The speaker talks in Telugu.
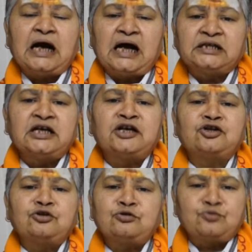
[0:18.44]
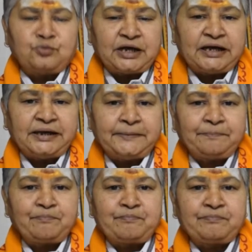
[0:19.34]
ఆదరణతో చూడాలి
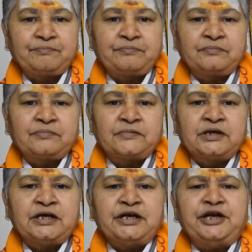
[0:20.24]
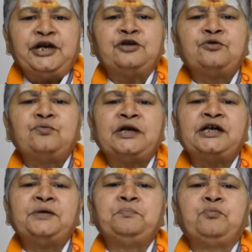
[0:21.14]

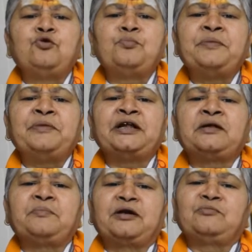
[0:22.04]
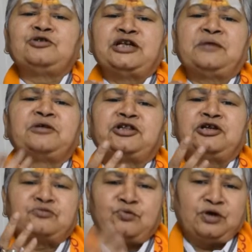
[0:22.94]
ఎటువంటి భూమి మీద మనము జన్మ
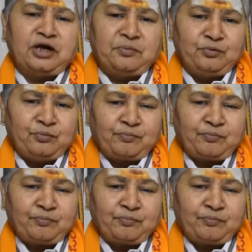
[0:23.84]
తీసుకున్నాము